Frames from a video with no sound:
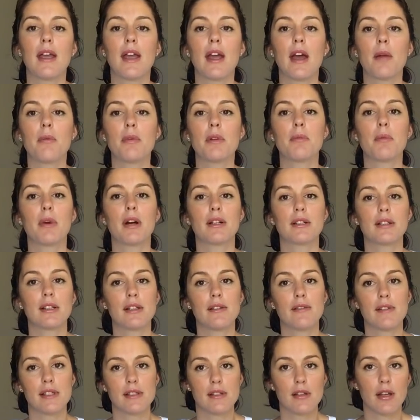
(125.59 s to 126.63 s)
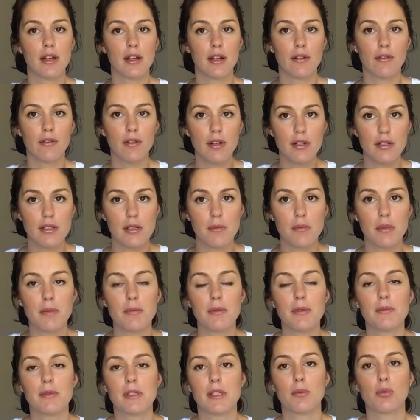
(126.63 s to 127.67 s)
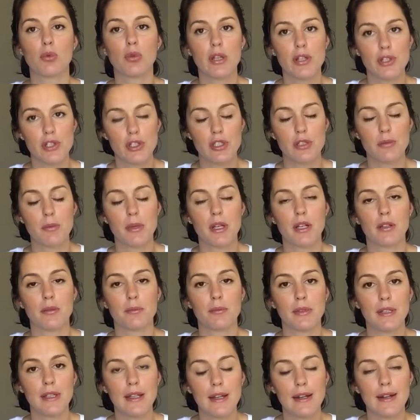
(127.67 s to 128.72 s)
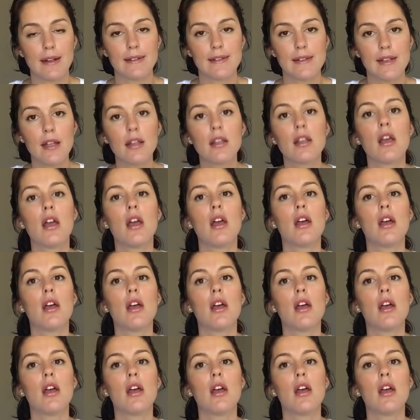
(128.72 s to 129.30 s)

Eğer bir bakteri vesaire varsa birbirimize bulaştırmayalım diyerekten